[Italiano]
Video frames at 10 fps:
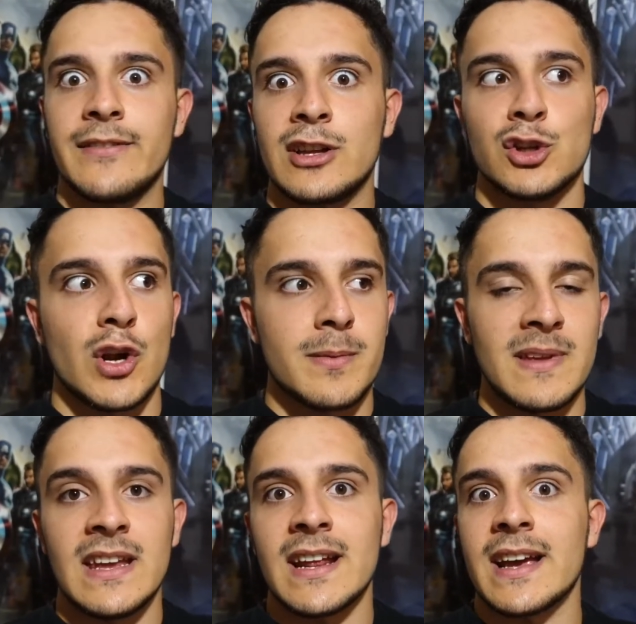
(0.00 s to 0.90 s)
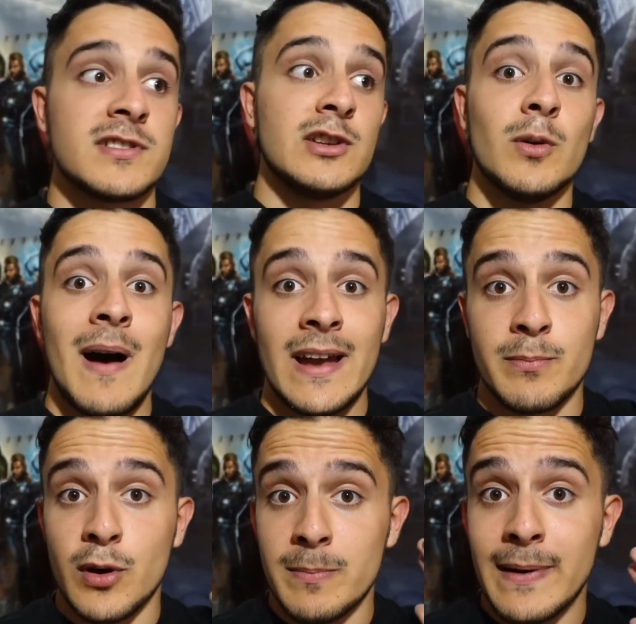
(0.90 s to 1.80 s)
vado a dormire, così domani
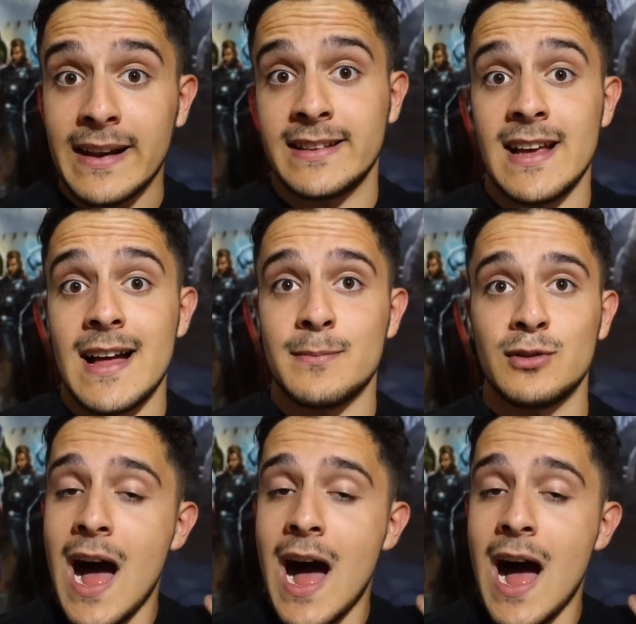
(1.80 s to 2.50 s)
poi partiamo.